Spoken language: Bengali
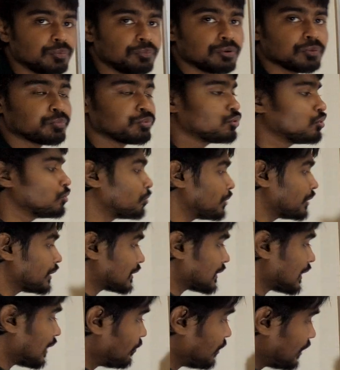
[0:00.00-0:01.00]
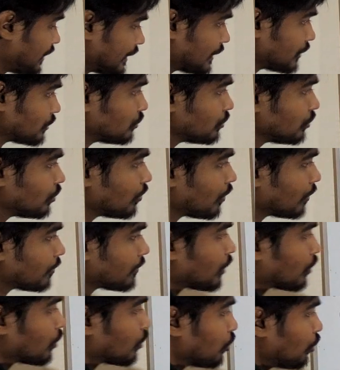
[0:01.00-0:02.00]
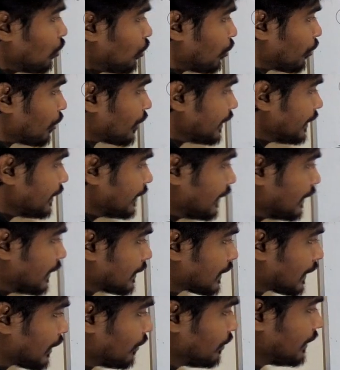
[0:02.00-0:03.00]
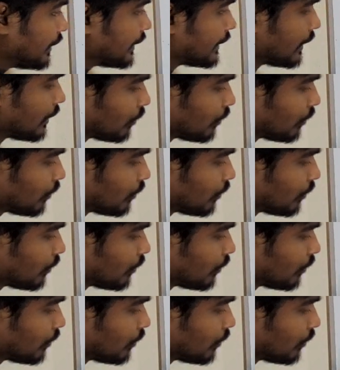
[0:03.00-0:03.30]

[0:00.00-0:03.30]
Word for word: উপর পৌনপুনিক তার মানে এটা যদি আমরা গ্রো করি তাহলে এটা